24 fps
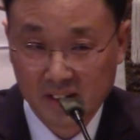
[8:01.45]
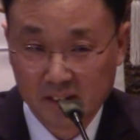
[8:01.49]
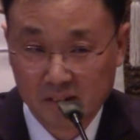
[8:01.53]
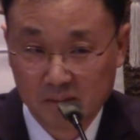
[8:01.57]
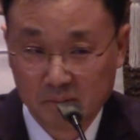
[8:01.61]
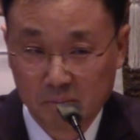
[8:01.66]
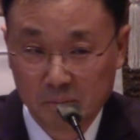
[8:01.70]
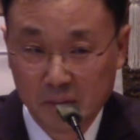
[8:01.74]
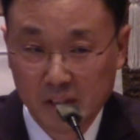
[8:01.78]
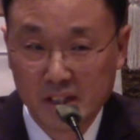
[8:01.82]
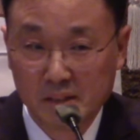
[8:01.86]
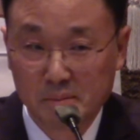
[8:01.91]

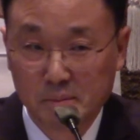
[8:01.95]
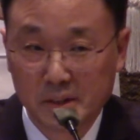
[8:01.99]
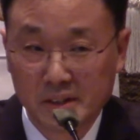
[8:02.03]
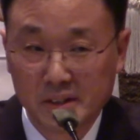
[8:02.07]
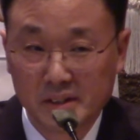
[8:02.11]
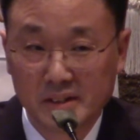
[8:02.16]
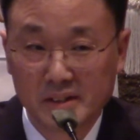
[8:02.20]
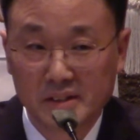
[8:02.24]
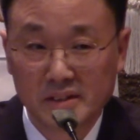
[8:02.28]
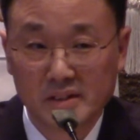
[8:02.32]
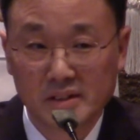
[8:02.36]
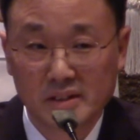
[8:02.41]

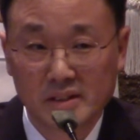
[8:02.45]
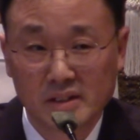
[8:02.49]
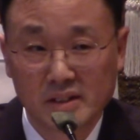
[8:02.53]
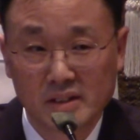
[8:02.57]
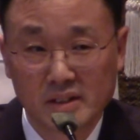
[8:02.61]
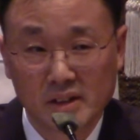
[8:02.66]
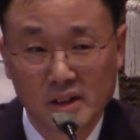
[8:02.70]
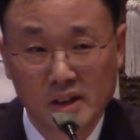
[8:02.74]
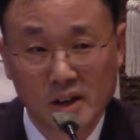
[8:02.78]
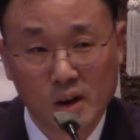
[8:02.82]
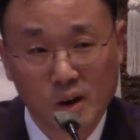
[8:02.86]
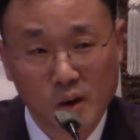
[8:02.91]
믿음을
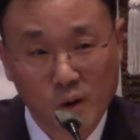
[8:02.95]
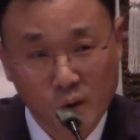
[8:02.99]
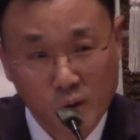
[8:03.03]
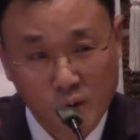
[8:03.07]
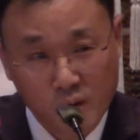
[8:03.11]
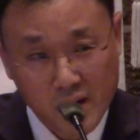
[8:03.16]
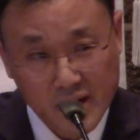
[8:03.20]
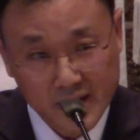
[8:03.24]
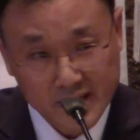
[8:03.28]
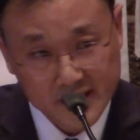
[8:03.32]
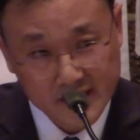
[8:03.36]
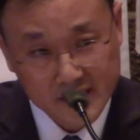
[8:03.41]

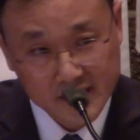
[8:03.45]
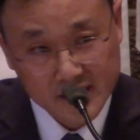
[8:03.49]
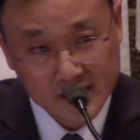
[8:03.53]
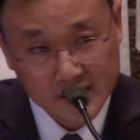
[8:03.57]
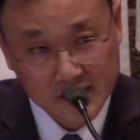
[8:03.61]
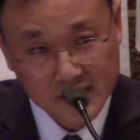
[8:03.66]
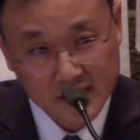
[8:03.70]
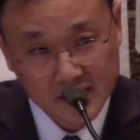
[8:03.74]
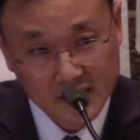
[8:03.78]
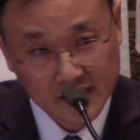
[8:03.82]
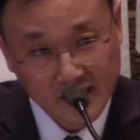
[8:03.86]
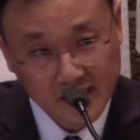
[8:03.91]

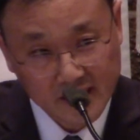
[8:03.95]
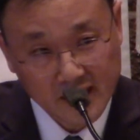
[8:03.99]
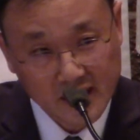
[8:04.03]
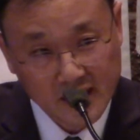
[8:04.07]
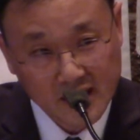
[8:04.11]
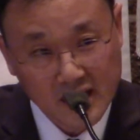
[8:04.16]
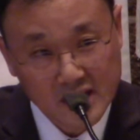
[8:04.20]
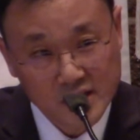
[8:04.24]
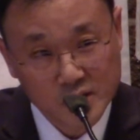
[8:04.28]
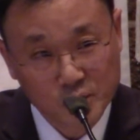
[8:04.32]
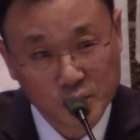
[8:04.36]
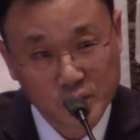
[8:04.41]
확실하게
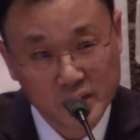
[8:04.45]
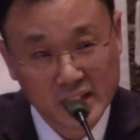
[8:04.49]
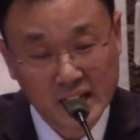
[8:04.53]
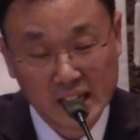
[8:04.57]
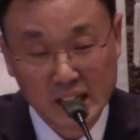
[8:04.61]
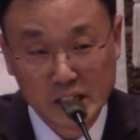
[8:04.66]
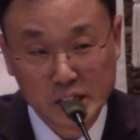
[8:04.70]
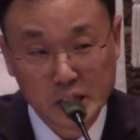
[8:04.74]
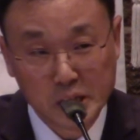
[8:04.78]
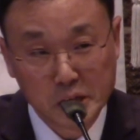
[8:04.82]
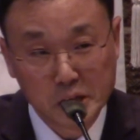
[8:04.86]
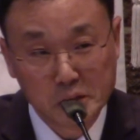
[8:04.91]
가지고
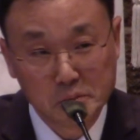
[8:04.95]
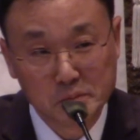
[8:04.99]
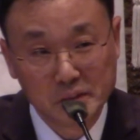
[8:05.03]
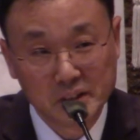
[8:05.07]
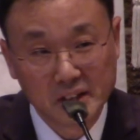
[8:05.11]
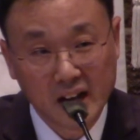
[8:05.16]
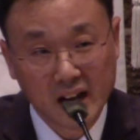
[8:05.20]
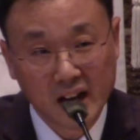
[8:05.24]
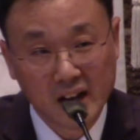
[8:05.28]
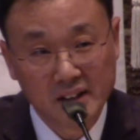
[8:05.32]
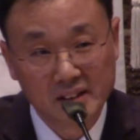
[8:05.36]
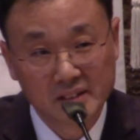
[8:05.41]
있다는
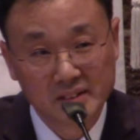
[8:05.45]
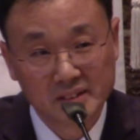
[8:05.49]
얘기입니다.